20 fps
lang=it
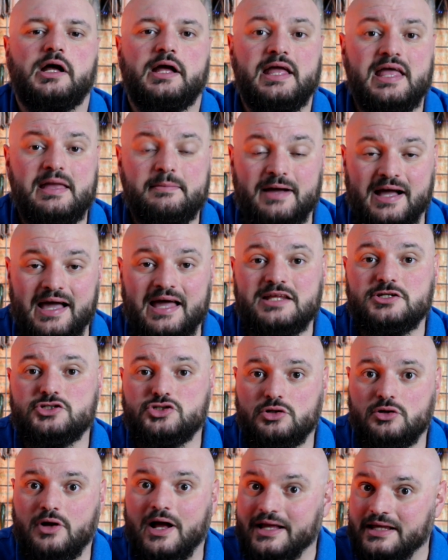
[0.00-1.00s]
e magari
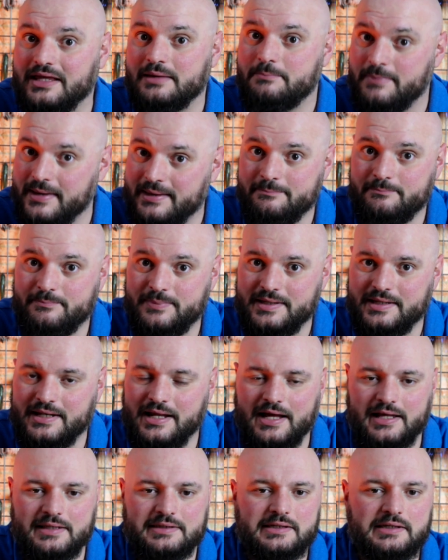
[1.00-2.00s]
sono anche ben
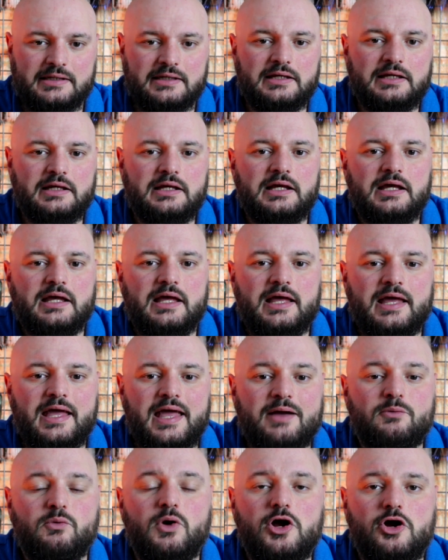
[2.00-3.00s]
pinnate,
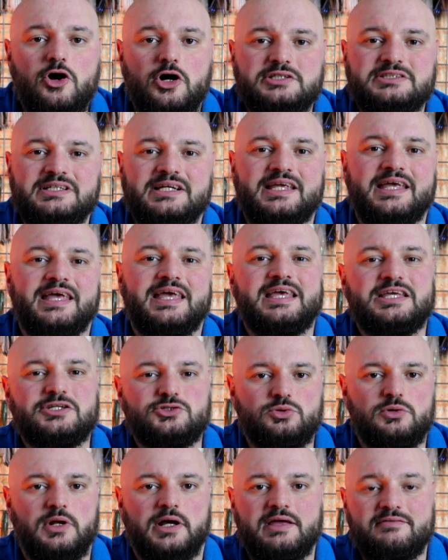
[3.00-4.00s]
è qualcosa che
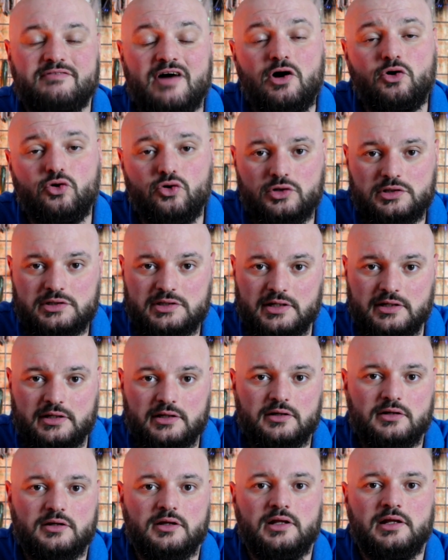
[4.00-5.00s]
esula, che va
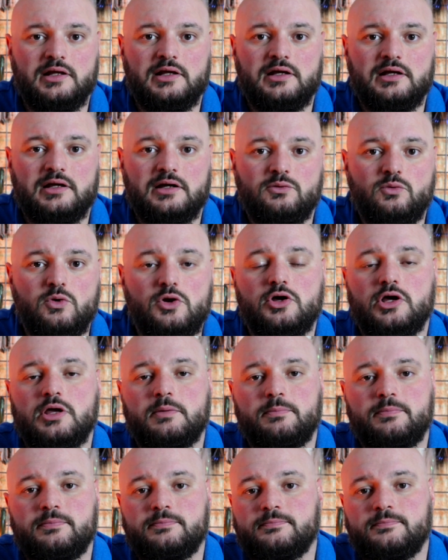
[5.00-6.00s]
oltre eh, quello che,
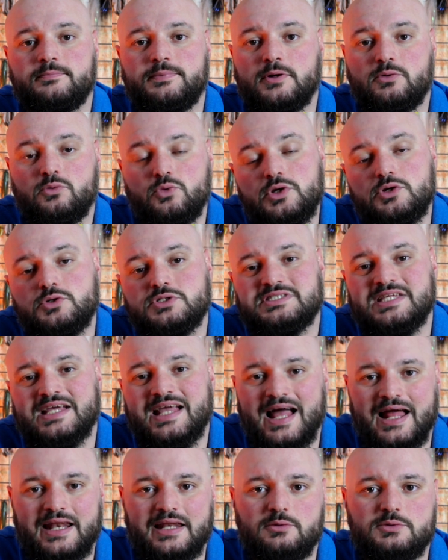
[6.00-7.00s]
per cui queste
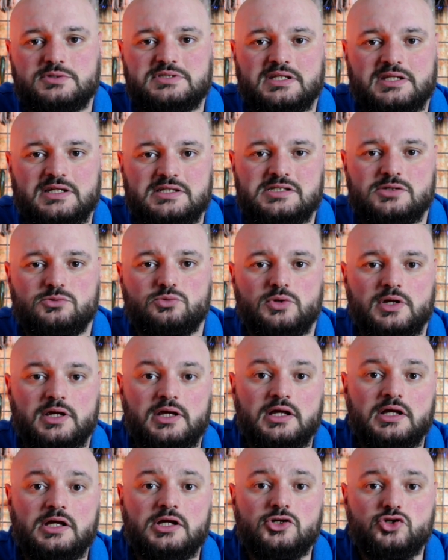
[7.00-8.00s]
canne, queste attrezzature
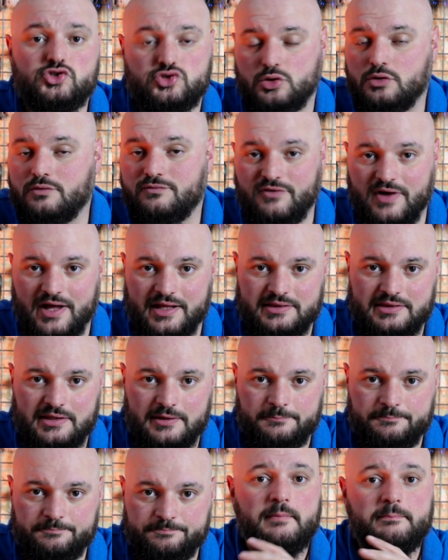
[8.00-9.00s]
sono
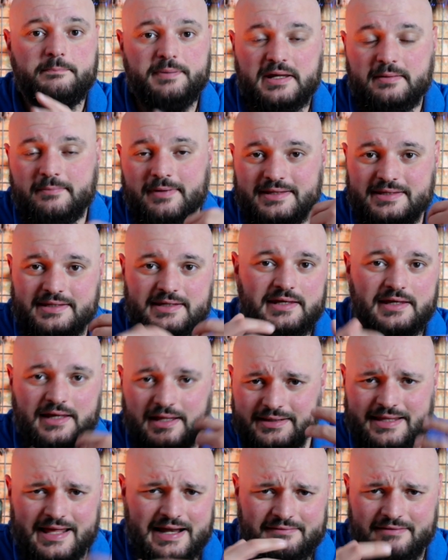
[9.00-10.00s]
fatte. Prima di
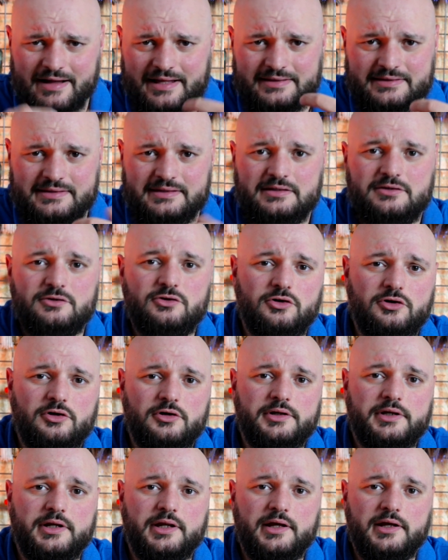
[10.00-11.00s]
andare avanti
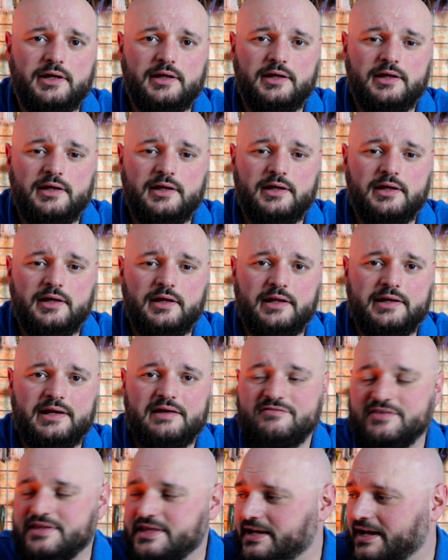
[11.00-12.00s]
con, eh, nel
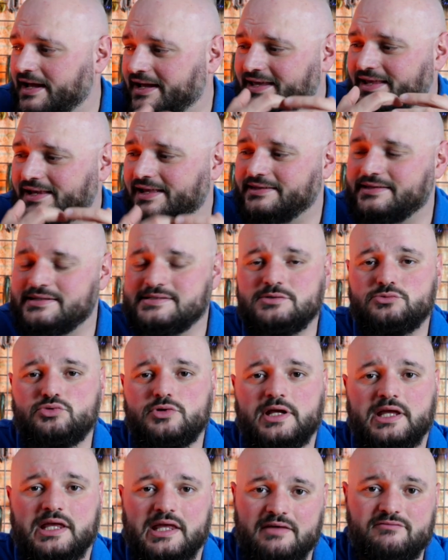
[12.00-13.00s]
vedere anche le
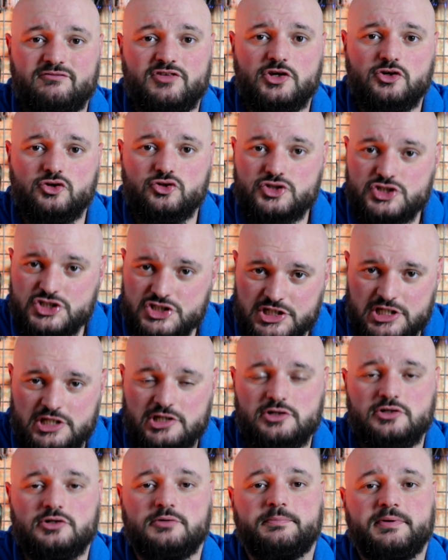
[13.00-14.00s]
attrezzature che vi
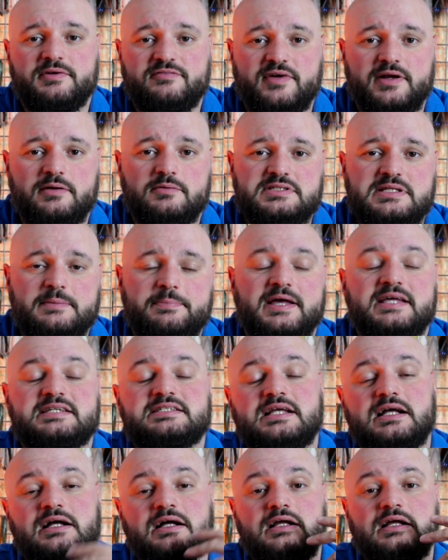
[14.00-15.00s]
consiglio per fare questa
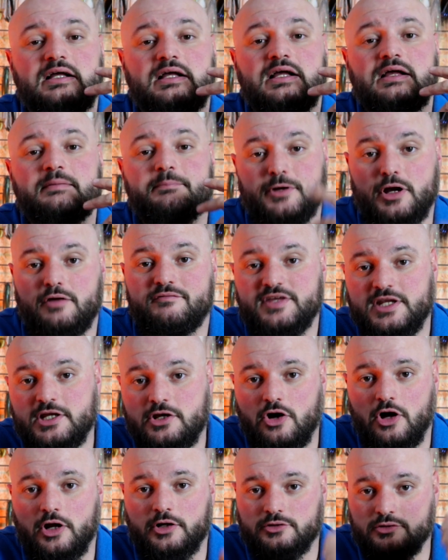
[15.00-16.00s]
pesca, però vi
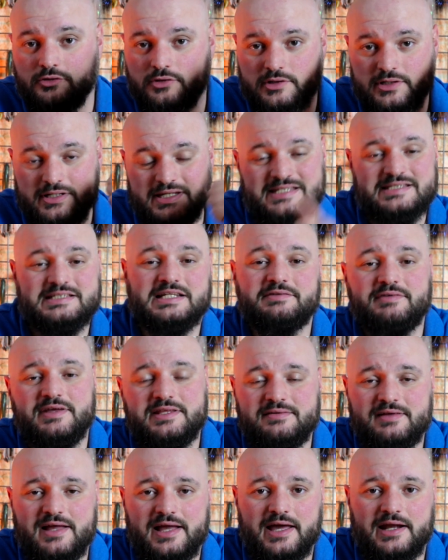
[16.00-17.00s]
ricordo
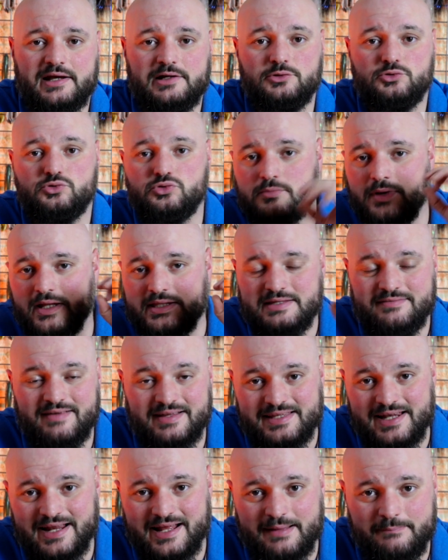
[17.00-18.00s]
iscrivetevi al canale YouTube e
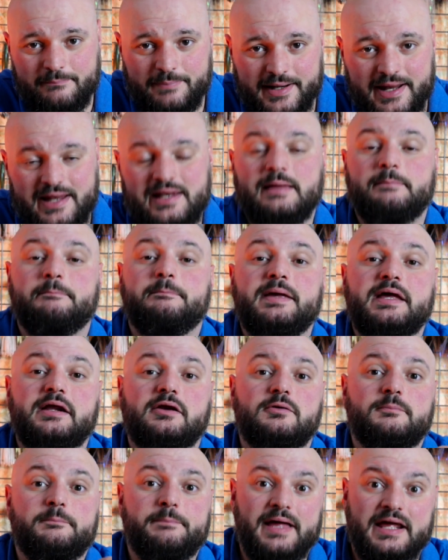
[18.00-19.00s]
attivate la campanella per
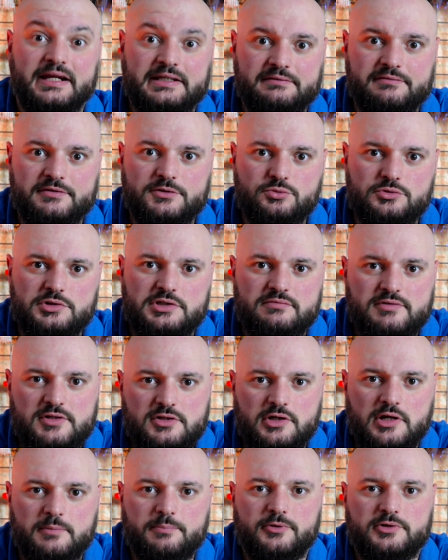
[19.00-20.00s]
non perdervi tutti i
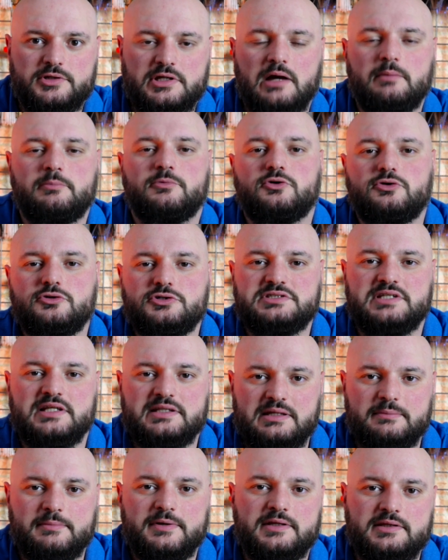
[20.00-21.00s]
video che portiamo
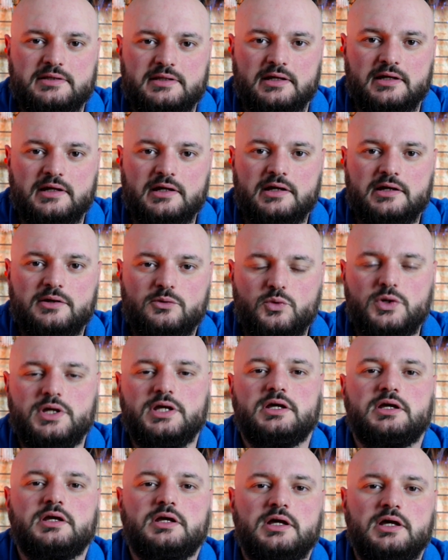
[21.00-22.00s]
costantemente qui
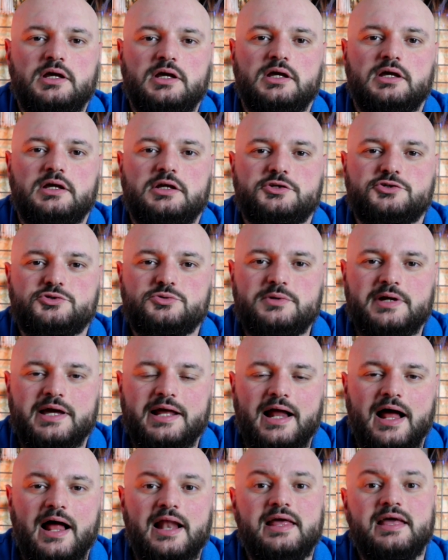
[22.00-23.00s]
eh, sul
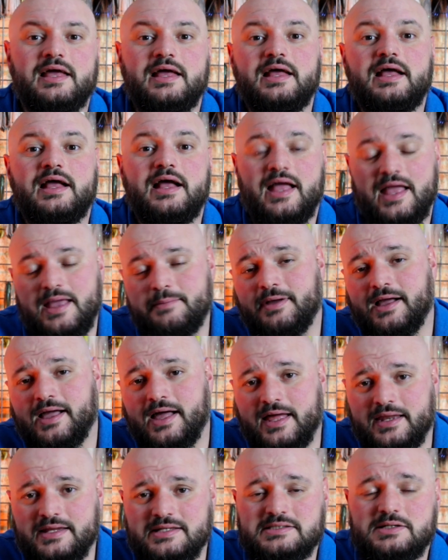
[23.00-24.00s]
canale e
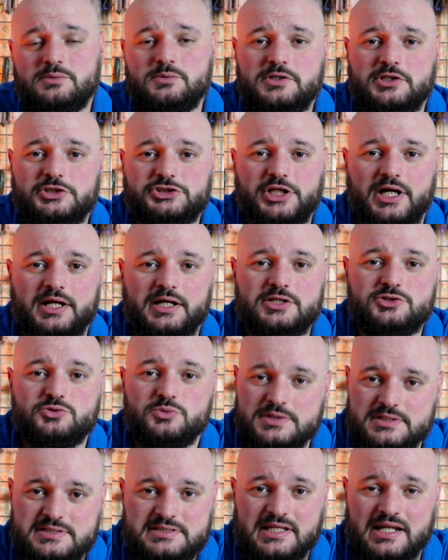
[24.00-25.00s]
magari seguiteci anche su
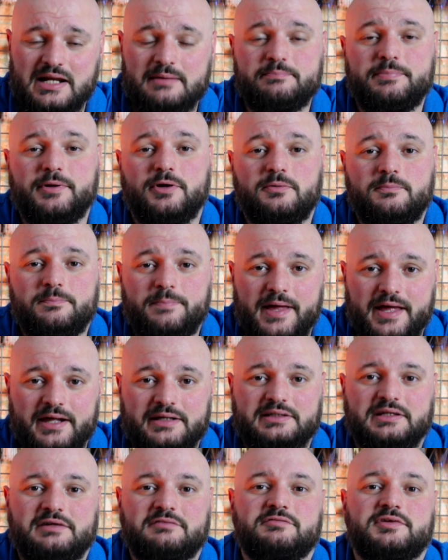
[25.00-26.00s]
Instagram per non
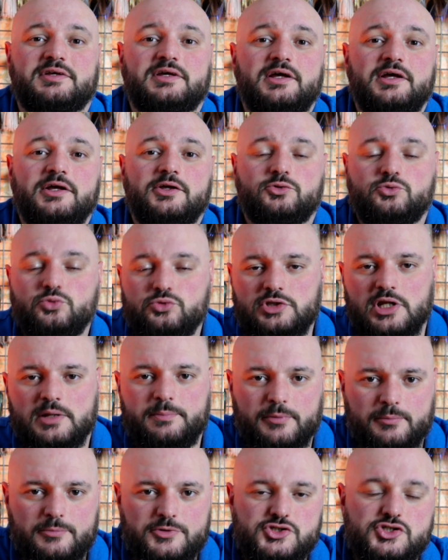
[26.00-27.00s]
perdervi tutte le
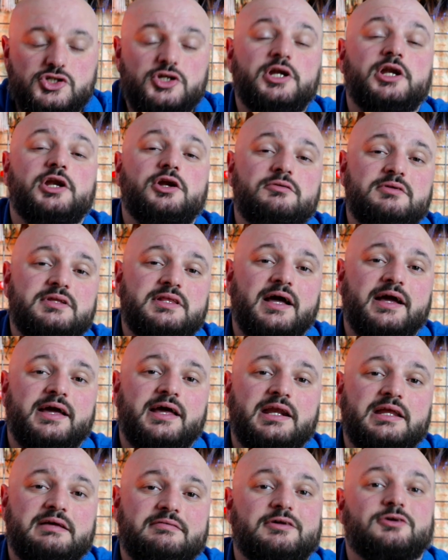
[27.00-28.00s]
promozioni e le novità che
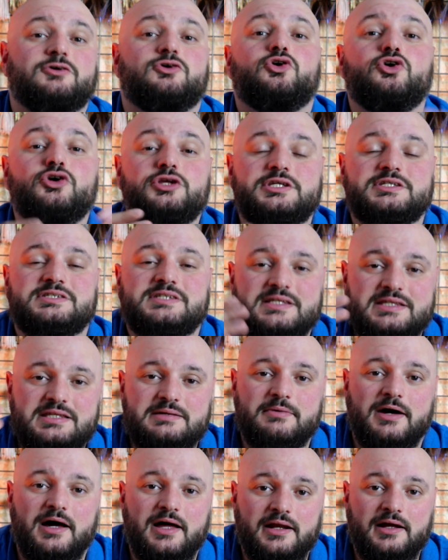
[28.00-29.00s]
arrivano ogni
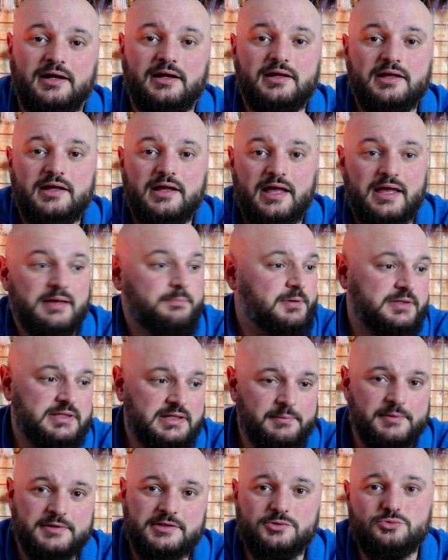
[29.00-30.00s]
settimana e
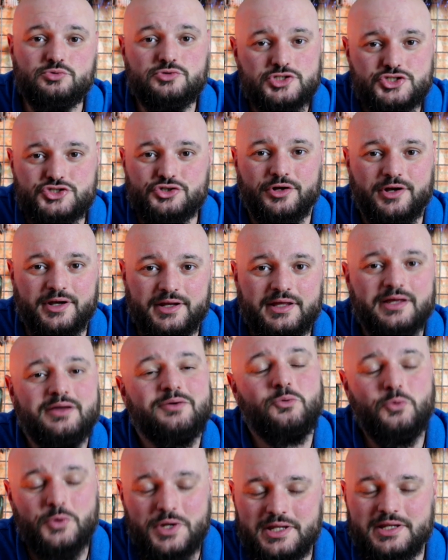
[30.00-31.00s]
praticamente tutti i giorni
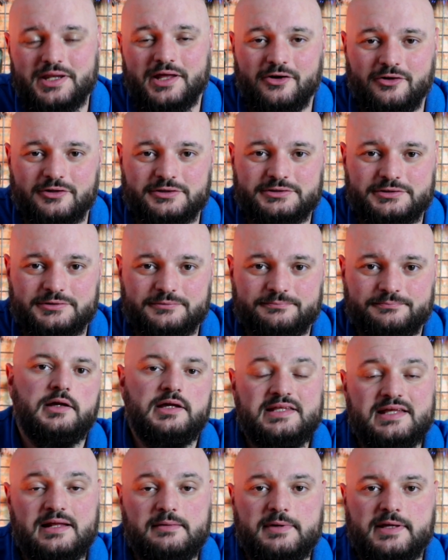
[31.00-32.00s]
qui in negozio.
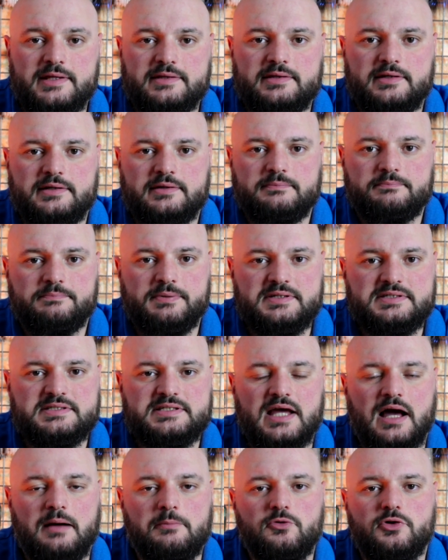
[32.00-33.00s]
Idealmente
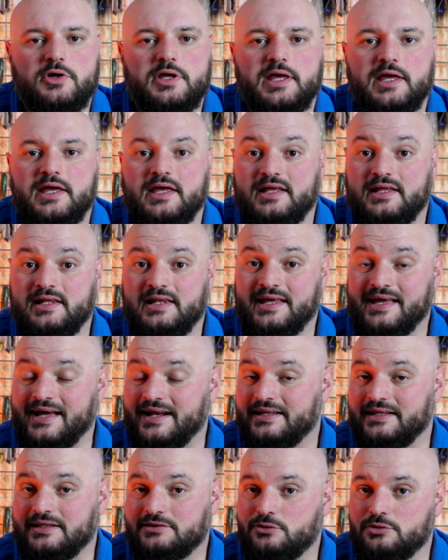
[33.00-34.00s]
pensiamo che le
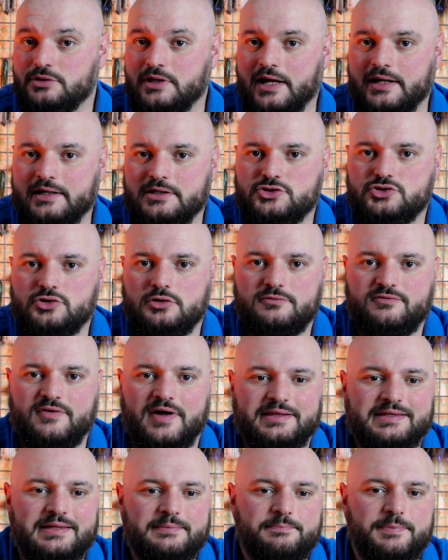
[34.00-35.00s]
canne da trotaria sono
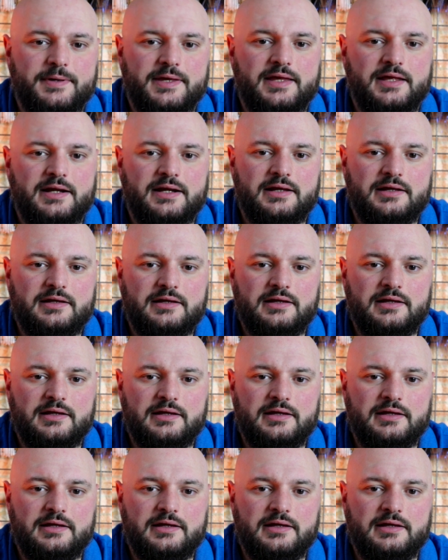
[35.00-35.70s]
fatte per, eh,